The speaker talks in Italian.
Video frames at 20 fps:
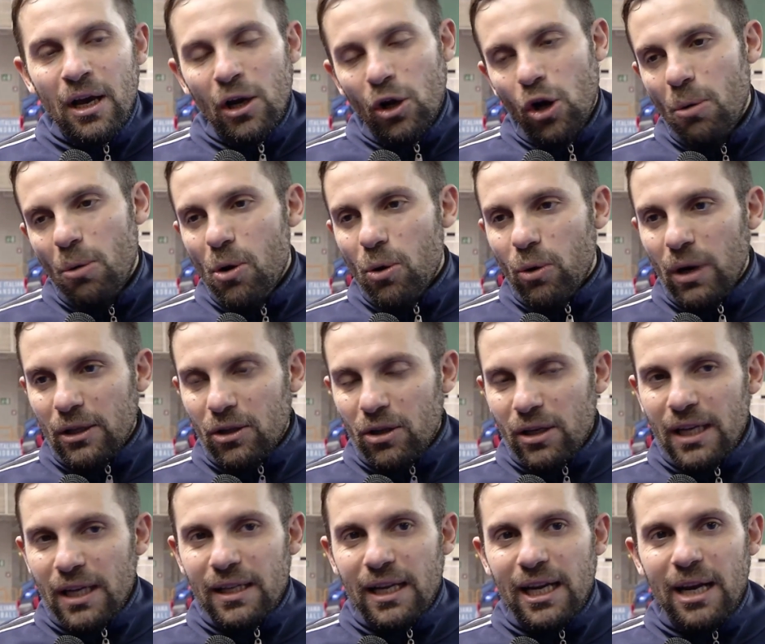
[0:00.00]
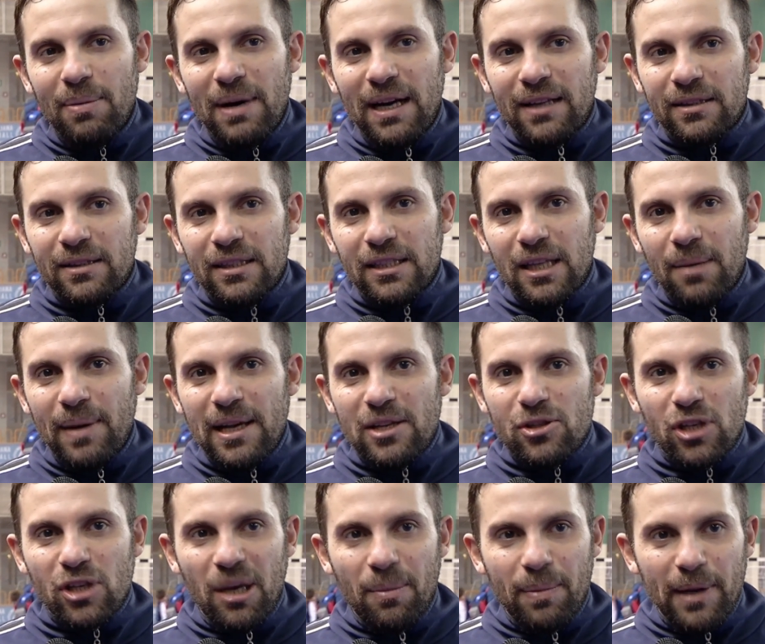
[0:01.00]
Comunque tornando alla partita
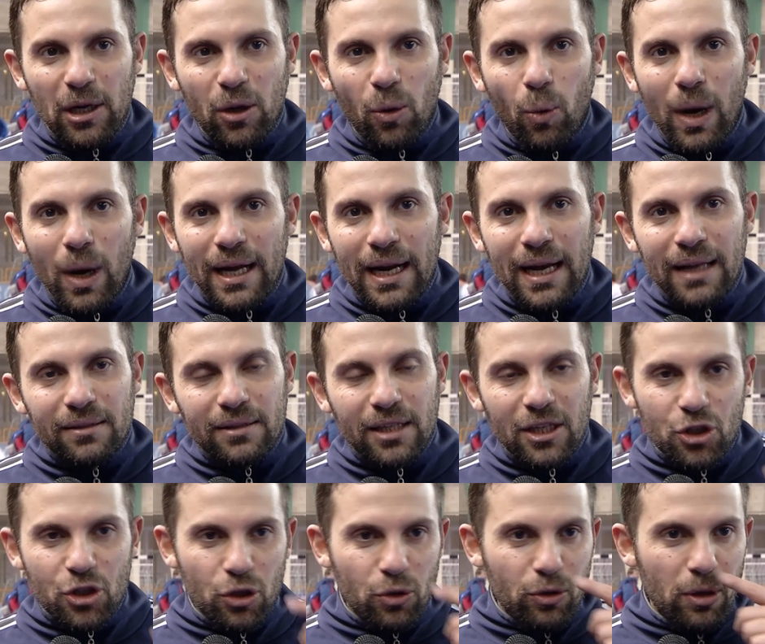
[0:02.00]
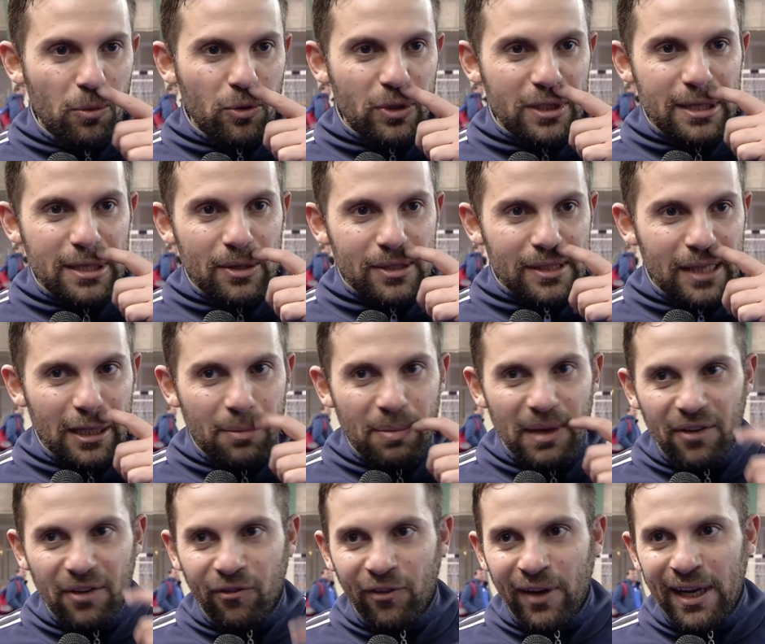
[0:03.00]
penso che per 45 minuti siamo stati
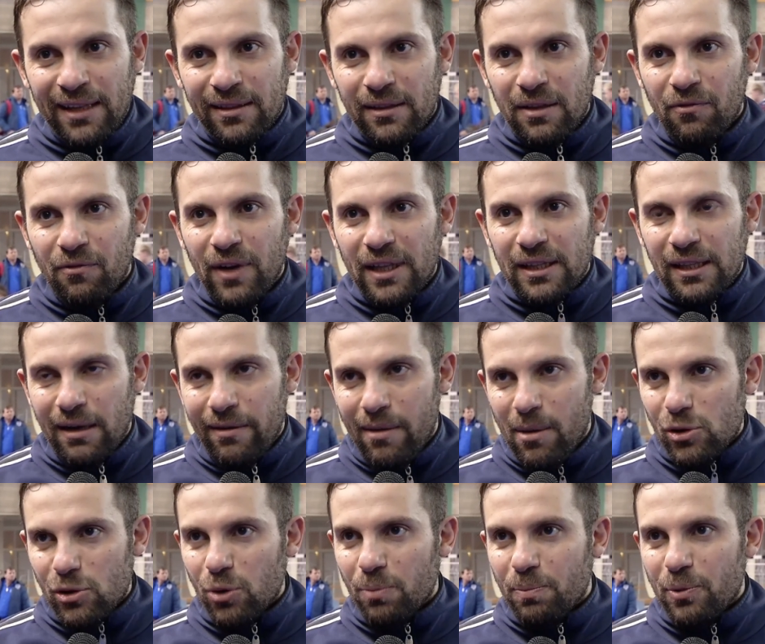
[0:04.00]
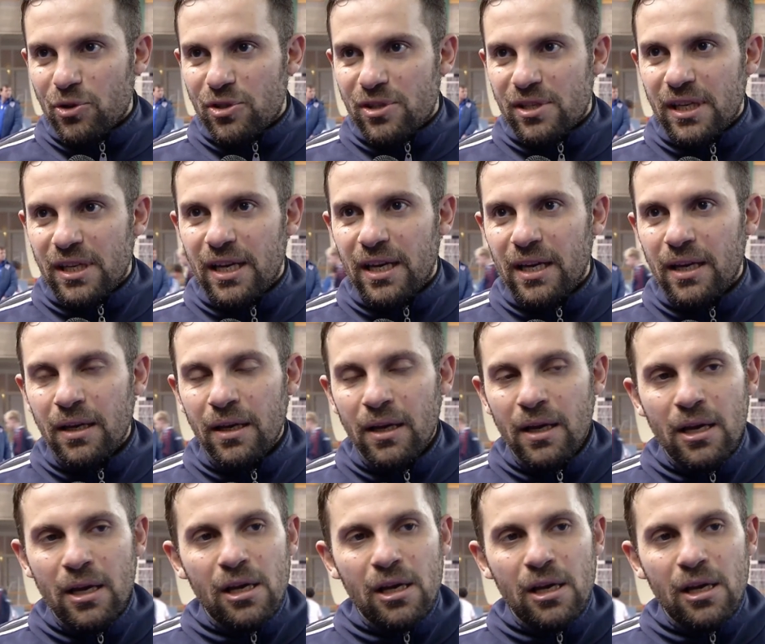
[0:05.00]
perfetti, infatti eravamo sul più 6,